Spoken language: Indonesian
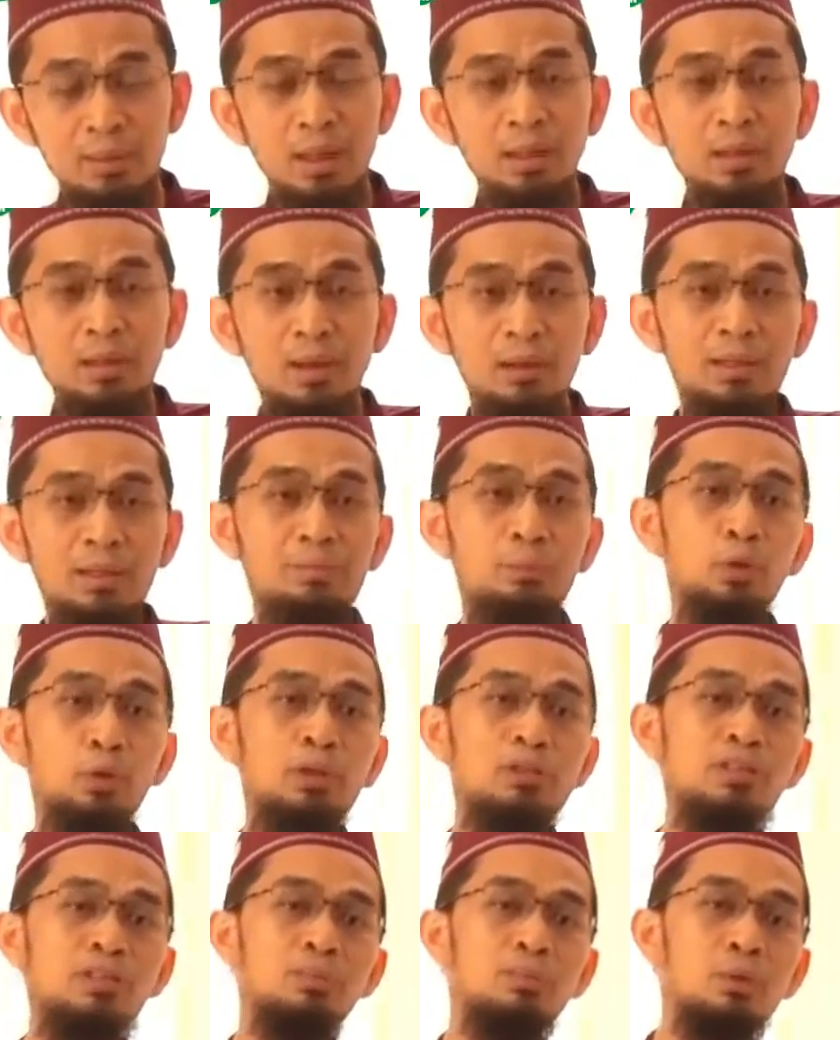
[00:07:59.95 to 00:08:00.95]
Kadang-kadang
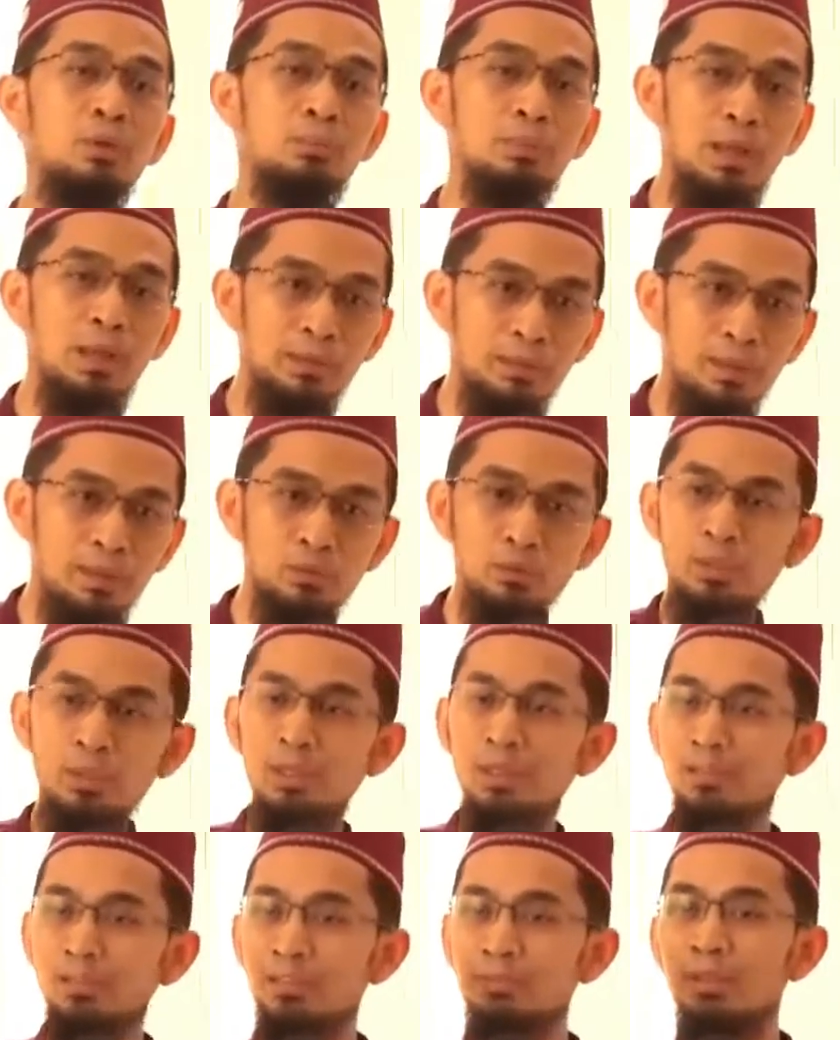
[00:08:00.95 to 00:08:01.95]
polisi belum nanya, sudah
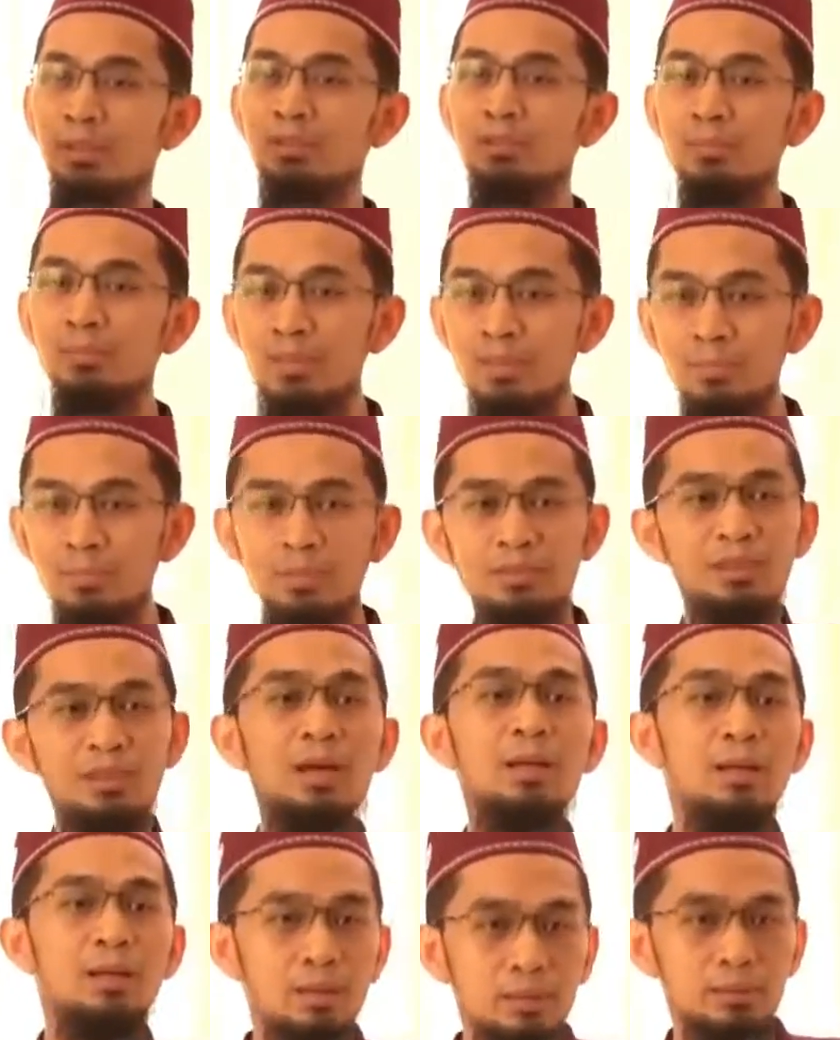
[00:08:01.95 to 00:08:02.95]
dikasih macam macam ya
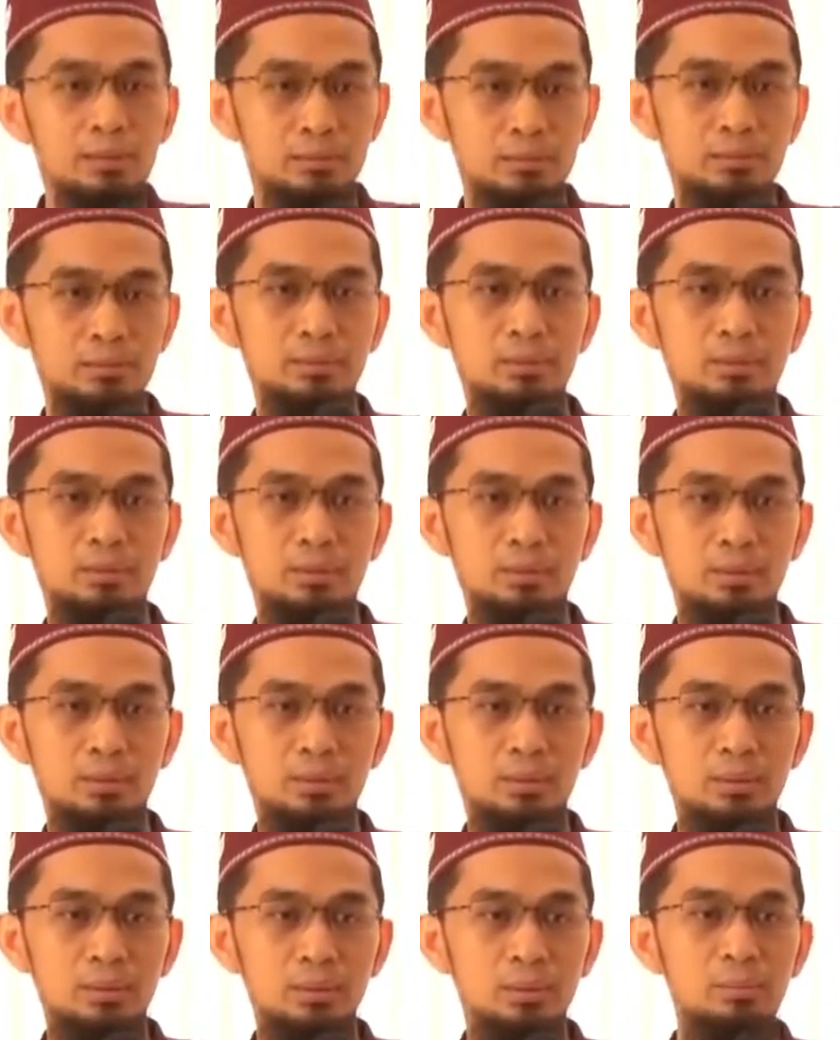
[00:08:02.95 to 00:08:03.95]
salah gitu.
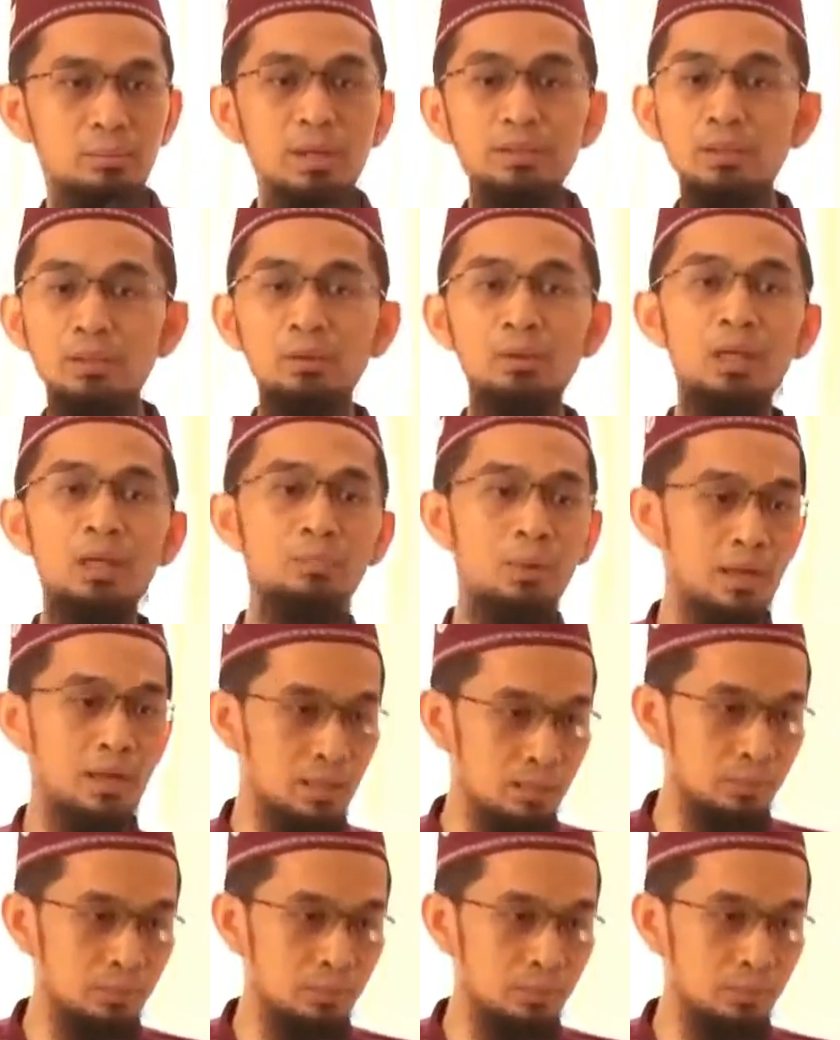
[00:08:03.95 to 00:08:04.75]
Ya, banyak orang